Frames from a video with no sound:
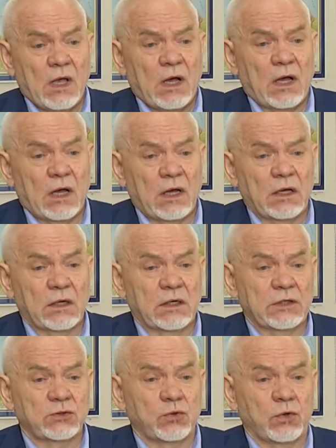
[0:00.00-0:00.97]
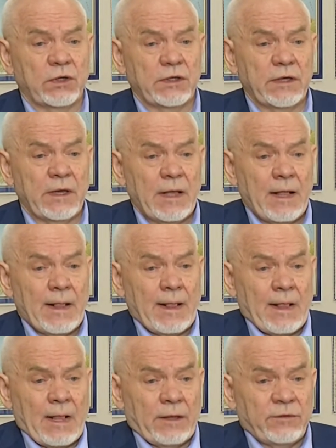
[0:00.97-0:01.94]
а, которые
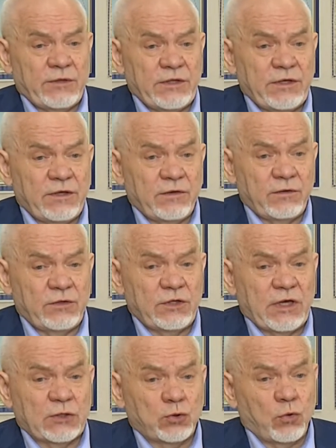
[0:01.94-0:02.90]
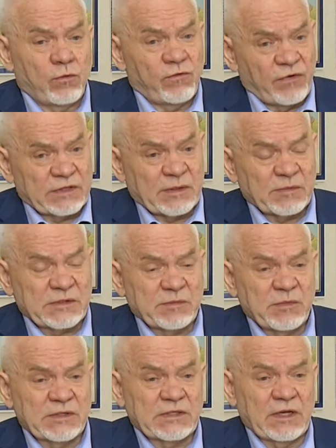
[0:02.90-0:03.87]
не, не готовы в этом
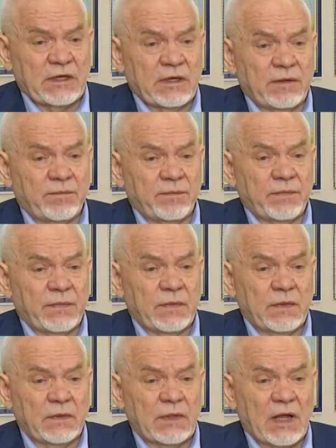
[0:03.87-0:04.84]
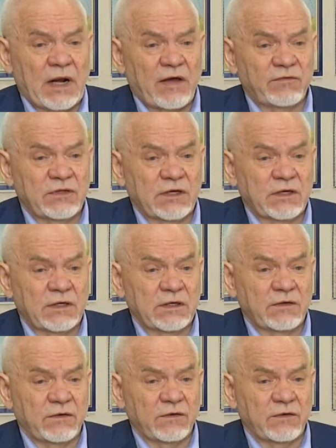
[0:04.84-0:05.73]
смысле на равных э,